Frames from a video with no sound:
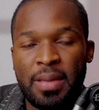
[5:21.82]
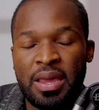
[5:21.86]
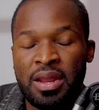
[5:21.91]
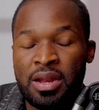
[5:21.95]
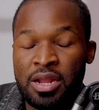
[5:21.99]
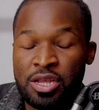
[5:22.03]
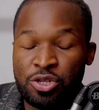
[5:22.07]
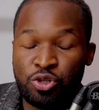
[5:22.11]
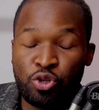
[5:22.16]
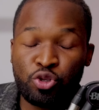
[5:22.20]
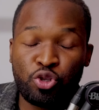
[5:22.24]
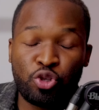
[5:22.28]

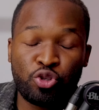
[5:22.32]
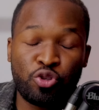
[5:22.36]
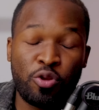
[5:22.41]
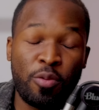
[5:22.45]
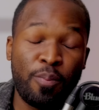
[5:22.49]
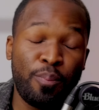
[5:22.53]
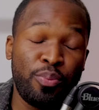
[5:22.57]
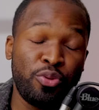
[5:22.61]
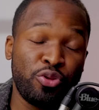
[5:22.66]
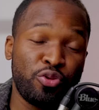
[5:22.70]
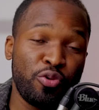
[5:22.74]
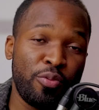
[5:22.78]
Et les choses se
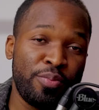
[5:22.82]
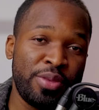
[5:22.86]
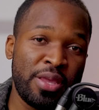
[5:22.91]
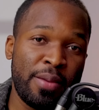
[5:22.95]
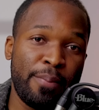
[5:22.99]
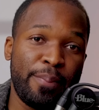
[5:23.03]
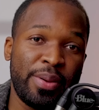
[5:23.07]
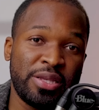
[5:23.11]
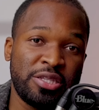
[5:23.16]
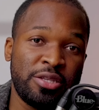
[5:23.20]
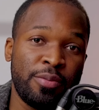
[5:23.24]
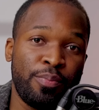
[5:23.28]
sont plutôt
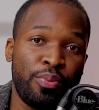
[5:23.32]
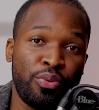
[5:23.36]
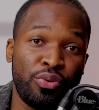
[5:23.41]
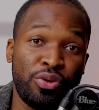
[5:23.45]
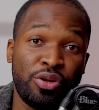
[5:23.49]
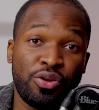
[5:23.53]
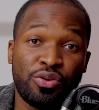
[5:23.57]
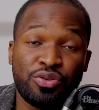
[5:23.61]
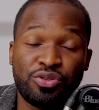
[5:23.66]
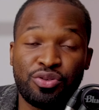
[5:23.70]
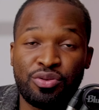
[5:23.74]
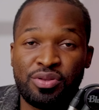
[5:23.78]
bien passées pour
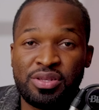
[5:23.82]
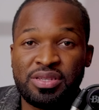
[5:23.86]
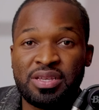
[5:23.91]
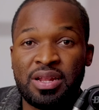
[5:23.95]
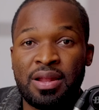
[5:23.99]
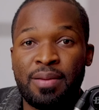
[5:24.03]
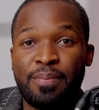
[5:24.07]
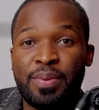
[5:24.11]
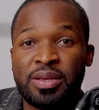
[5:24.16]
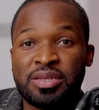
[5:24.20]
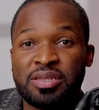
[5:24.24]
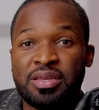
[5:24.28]
lui dans ce
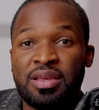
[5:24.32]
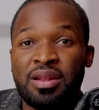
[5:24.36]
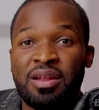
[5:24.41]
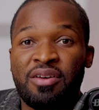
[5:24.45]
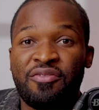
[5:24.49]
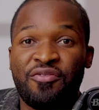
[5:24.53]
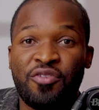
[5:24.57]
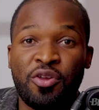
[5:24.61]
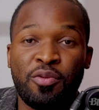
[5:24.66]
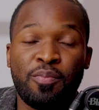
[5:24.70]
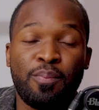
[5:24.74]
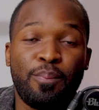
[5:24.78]
lycée-là parce qu'il
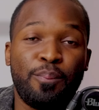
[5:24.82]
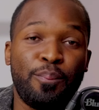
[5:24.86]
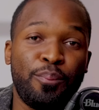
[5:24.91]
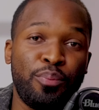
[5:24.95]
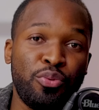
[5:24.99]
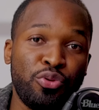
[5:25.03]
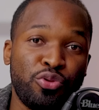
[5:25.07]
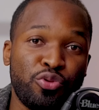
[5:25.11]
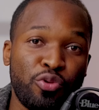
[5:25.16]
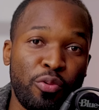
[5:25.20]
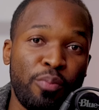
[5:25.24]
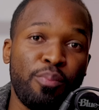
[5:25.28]
a fait une
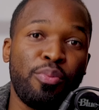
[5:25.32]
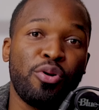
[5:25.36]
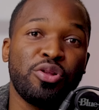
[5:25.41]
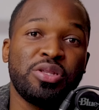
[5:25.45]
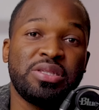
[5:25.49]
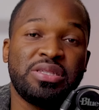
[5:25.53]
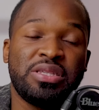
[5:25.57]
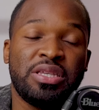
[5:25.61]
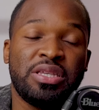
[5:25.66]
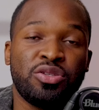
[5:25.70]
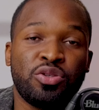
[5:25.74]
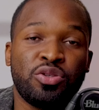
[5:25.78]
plutôt
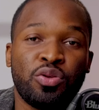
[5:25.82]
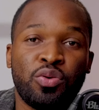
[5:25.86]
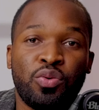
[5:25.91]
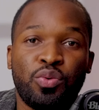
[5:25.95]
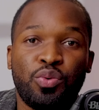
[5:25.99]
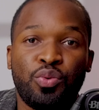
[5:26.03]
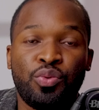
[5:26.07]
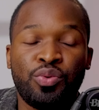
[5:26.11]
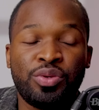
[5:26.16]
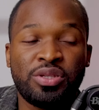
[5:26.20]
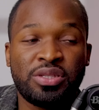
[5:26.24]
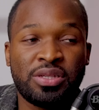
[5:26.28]
bonne saison
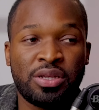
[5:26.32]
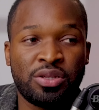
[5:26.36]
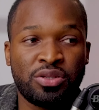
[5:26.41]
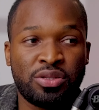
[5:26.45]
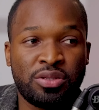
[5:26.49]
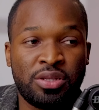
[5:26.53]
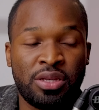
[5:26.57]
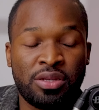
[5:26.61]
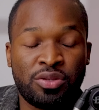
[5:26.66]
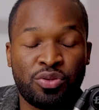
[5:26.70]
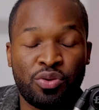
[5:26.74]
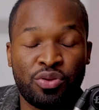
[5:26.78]
où il s'en
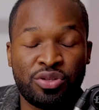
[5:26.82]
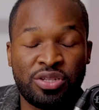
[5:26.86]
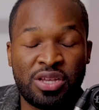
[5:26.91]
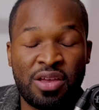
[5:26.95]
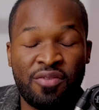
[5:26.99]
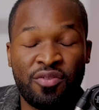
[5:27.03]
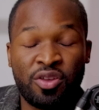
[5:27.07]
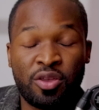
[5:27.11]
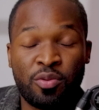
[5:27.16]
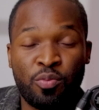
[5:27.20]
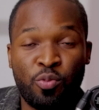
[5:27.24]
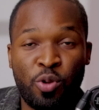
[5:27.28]
censé
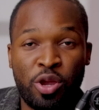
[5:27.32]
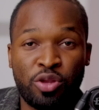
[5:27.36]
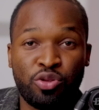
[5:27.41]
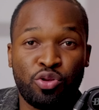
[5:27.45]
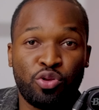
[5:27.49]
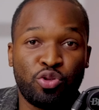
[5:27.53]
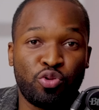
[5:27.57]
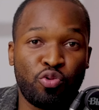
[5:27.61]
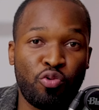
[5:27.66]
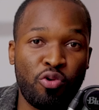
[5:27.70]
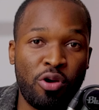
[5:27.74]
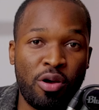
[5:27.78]
sortir avec une moyenne
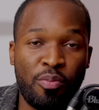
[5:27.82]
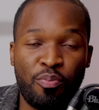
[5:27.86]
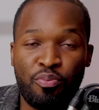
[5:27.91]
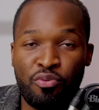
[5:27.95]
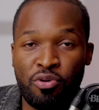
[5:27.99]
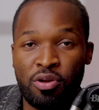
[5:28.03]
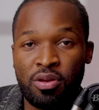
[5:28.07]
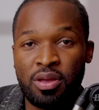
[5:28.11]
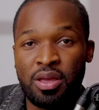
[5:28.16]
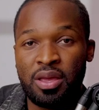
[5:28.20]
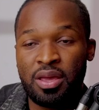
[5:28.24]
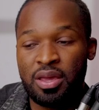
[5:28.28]
de 3
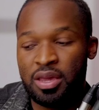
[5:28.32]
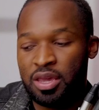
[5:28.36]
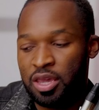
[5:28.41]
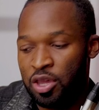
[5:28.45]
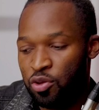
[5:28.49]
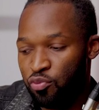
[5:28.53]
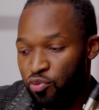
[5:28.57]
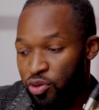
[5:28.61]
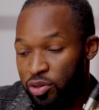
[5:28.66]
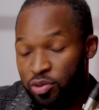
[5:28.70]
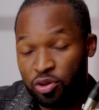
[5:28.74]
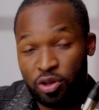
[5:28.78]
points
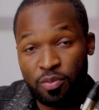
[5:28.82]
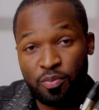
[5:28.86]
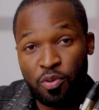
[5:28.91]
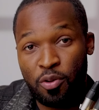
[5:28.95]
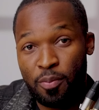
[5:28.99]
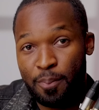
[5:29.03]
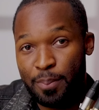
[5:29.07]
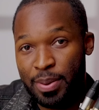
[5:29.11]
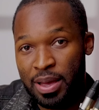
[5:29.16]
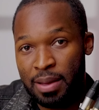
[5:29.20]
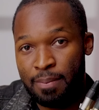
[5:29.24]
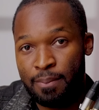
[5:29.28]
et 8
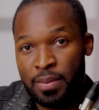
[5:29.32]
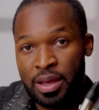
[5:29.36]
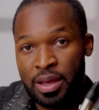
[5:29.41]
rebonds par